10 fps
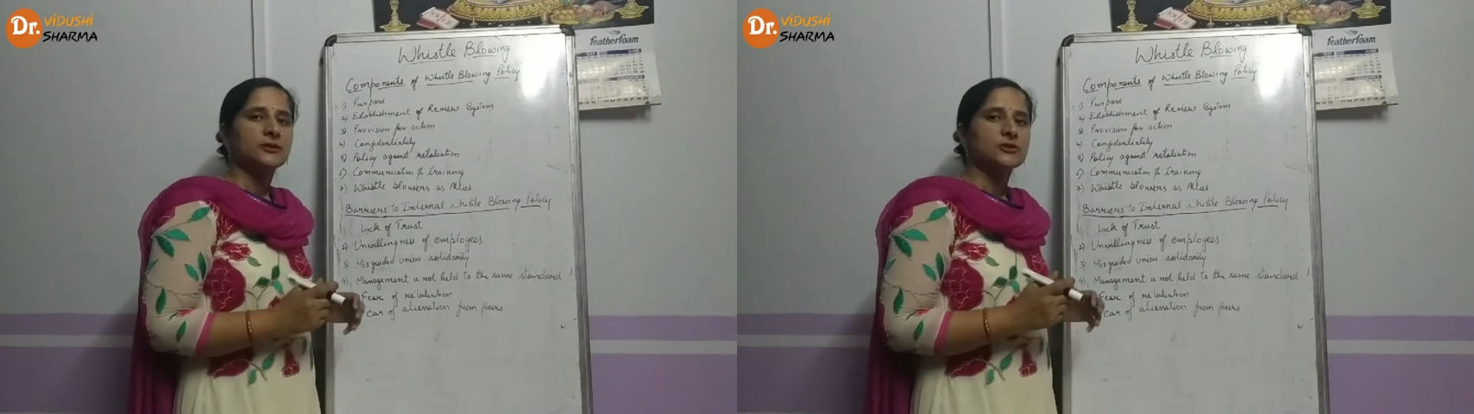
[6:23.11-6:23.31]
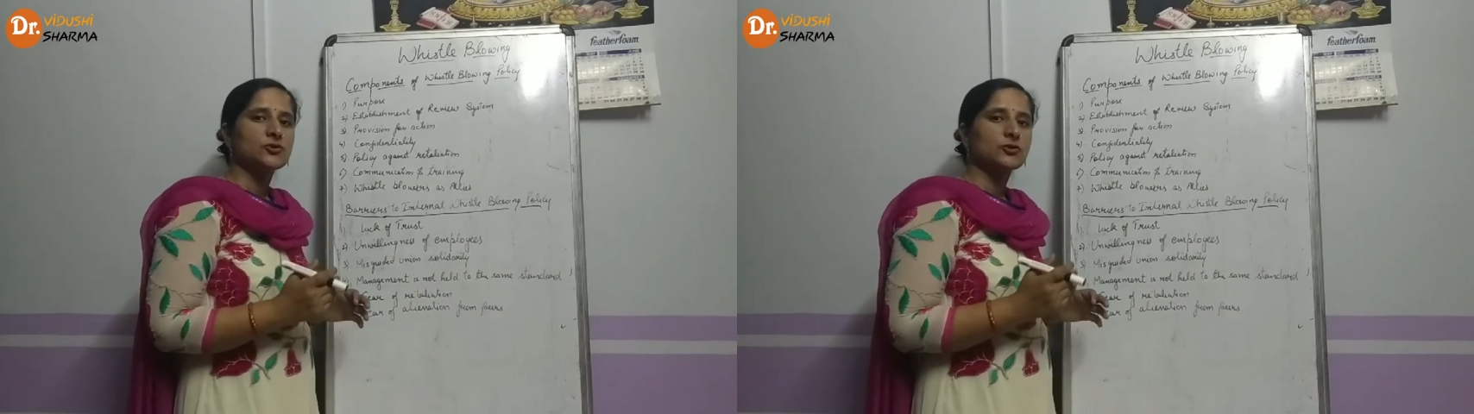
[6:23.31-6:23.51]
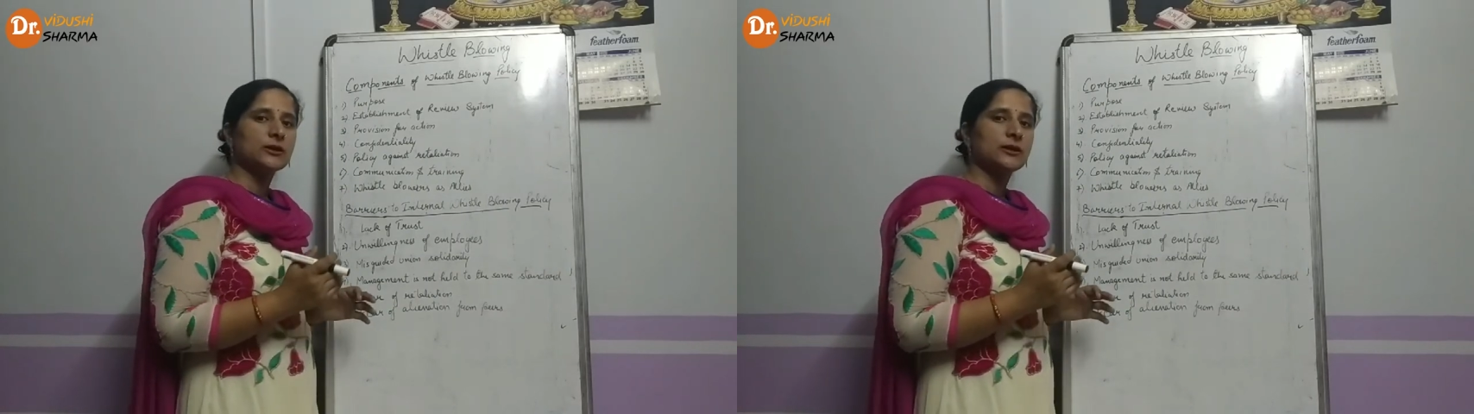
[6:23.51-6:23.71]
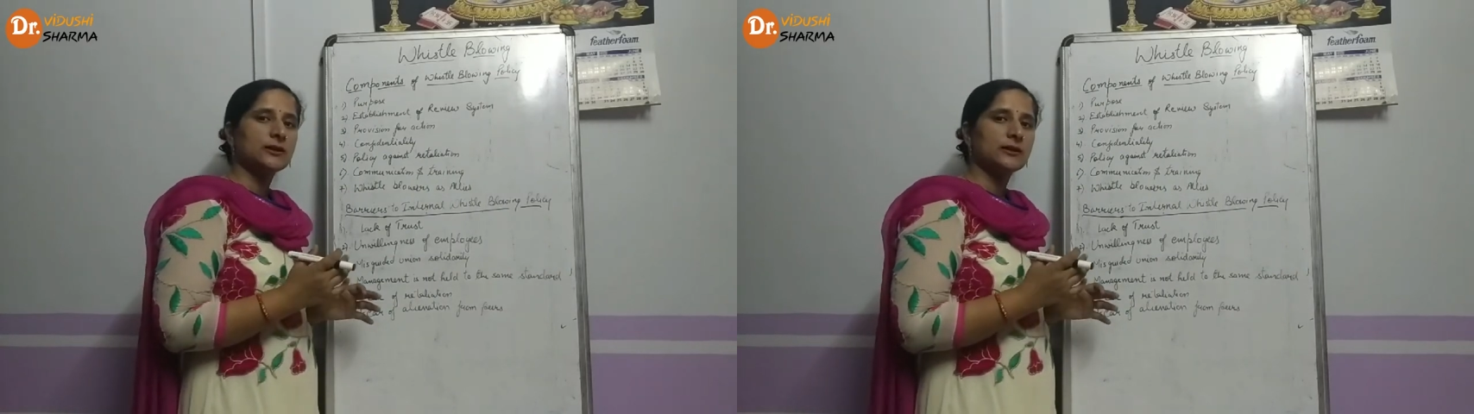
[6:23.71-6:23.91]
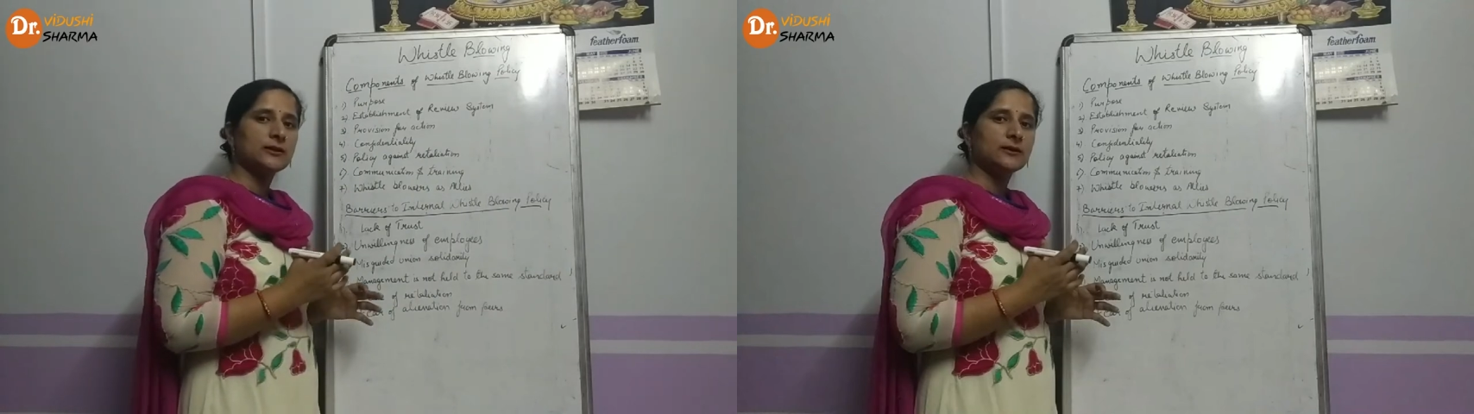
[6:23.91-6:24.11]
जो
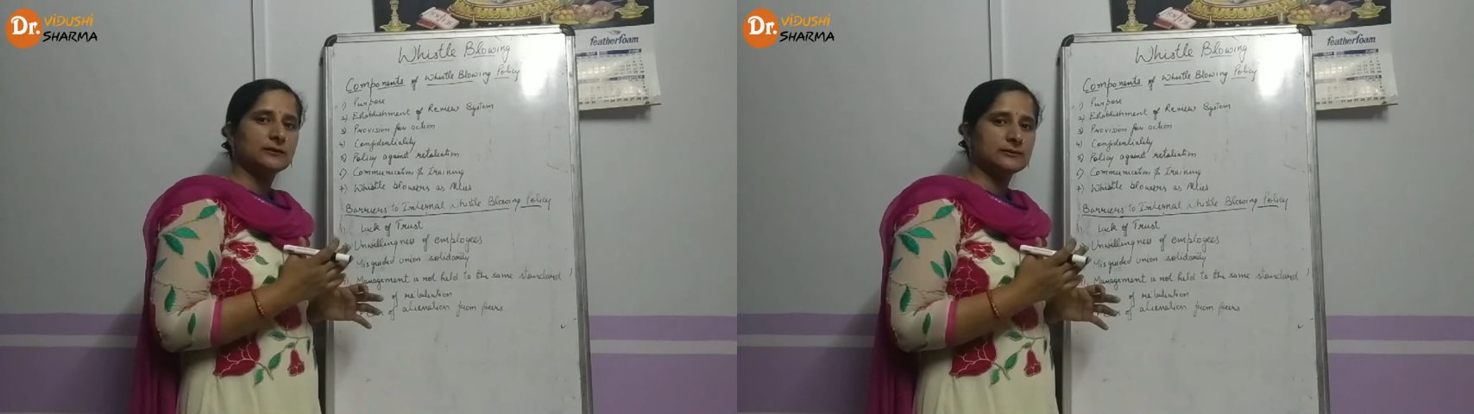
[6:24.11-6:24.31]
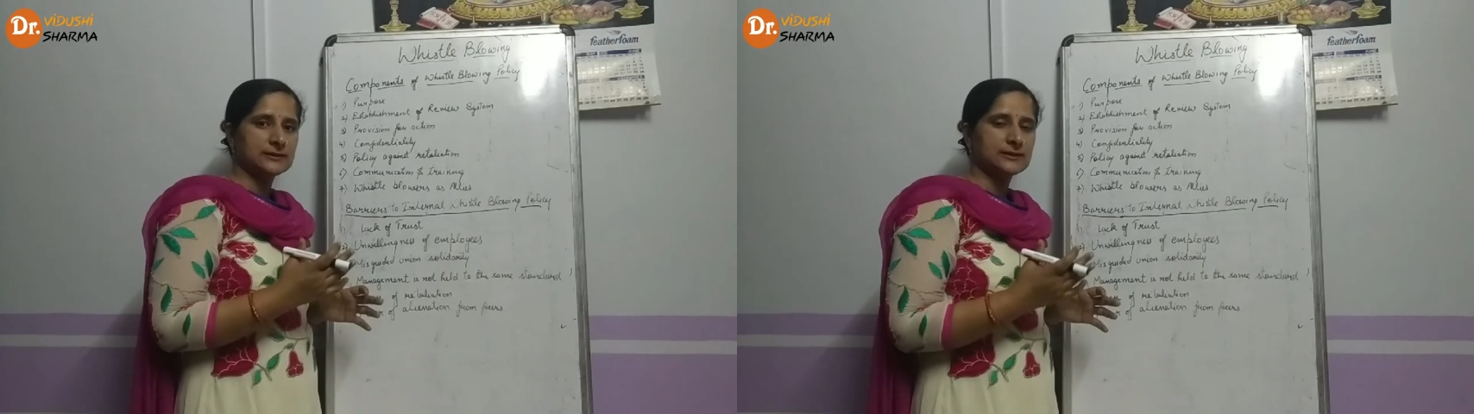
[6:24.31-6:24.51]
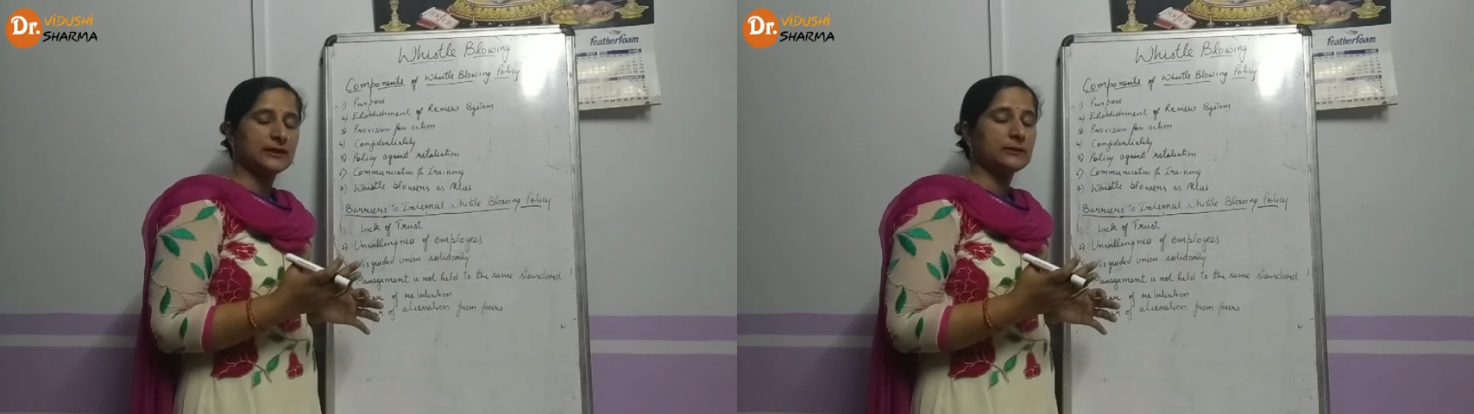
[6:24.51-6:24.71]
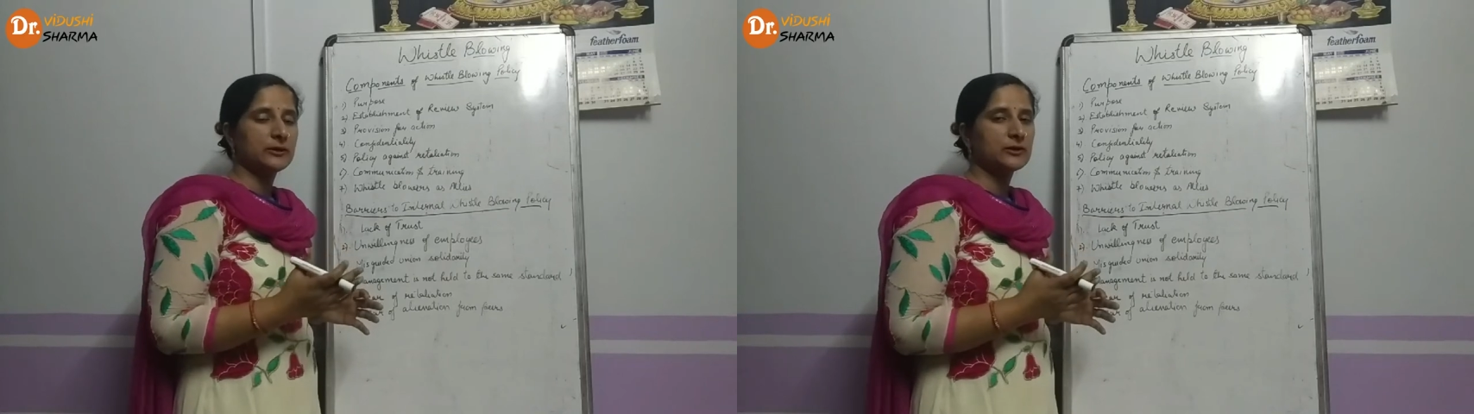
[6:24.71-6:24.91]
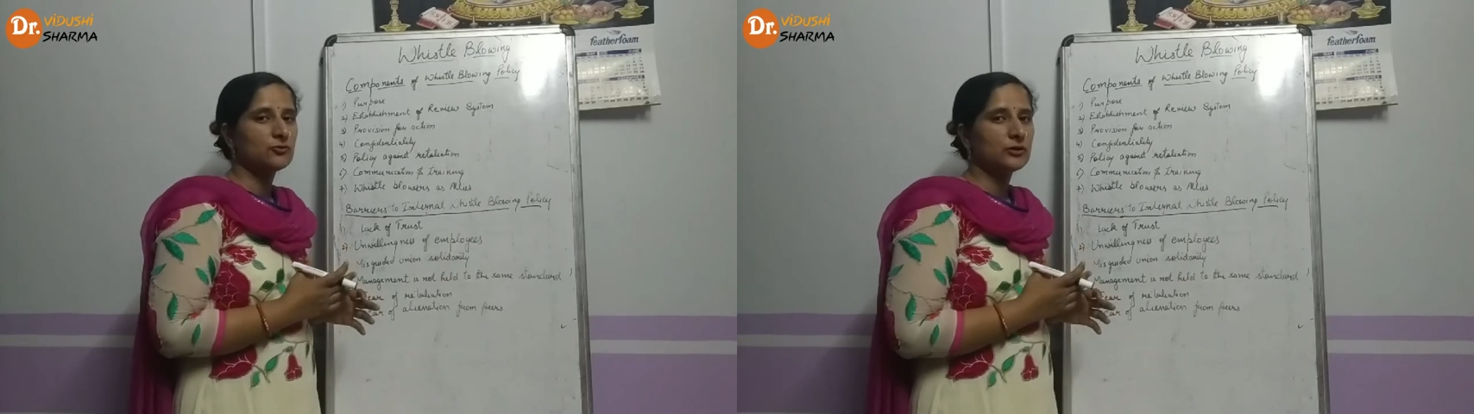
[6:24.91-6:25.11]
कि जैसे
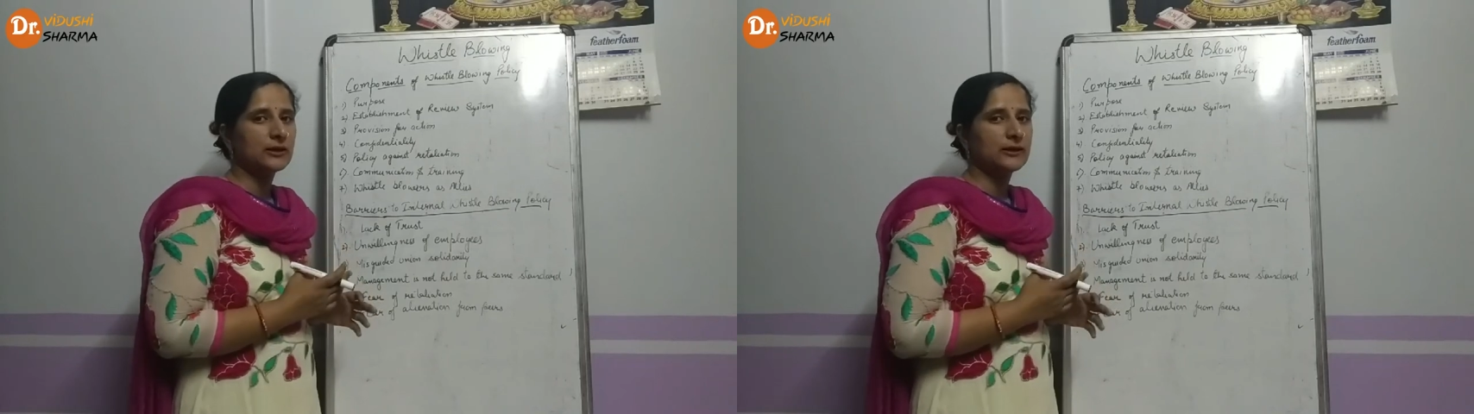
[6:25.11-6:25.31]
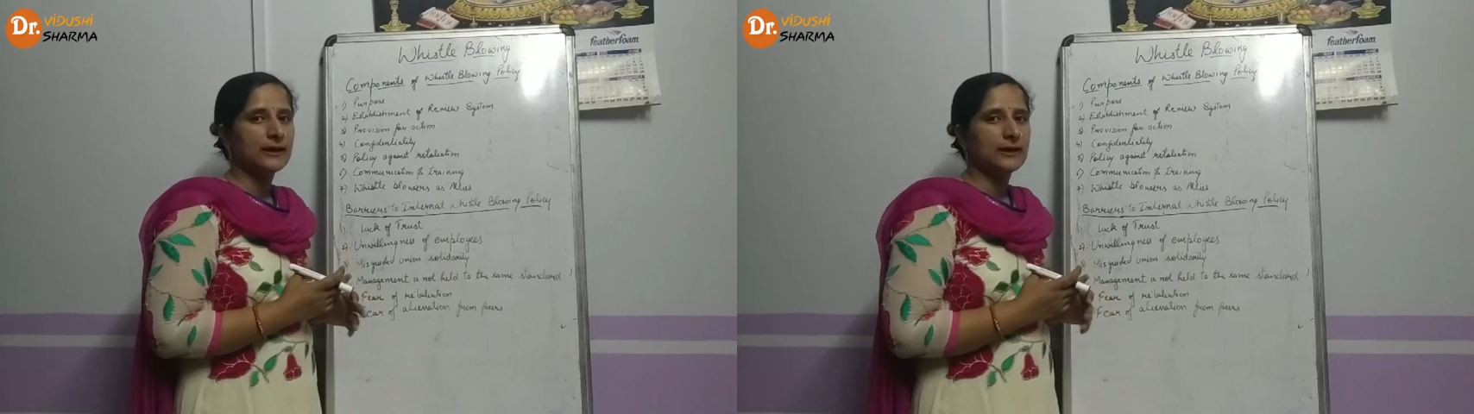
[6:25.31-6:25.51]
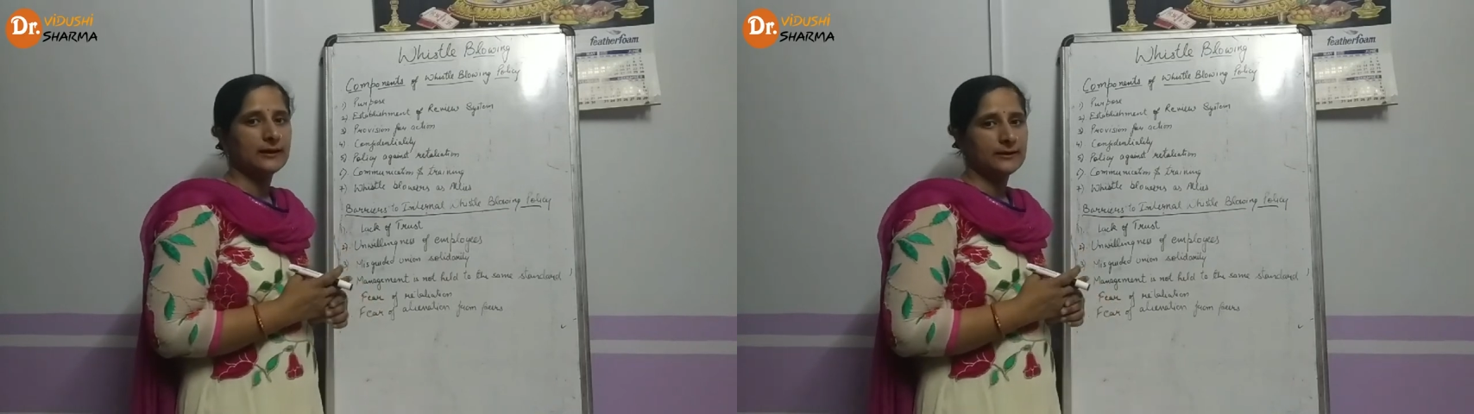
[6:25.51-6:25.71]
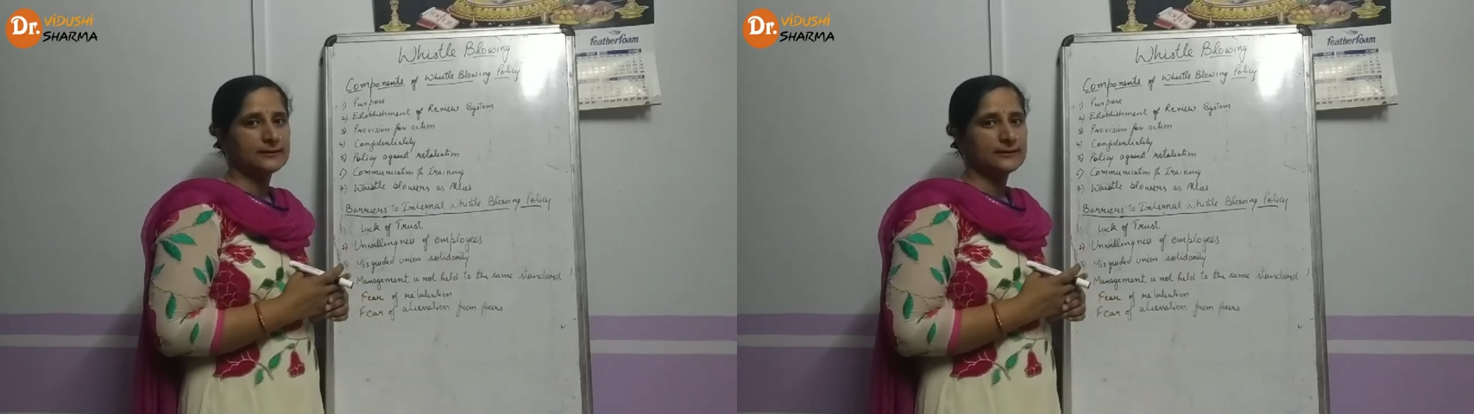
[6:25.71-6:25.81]
लेबर यूनियन है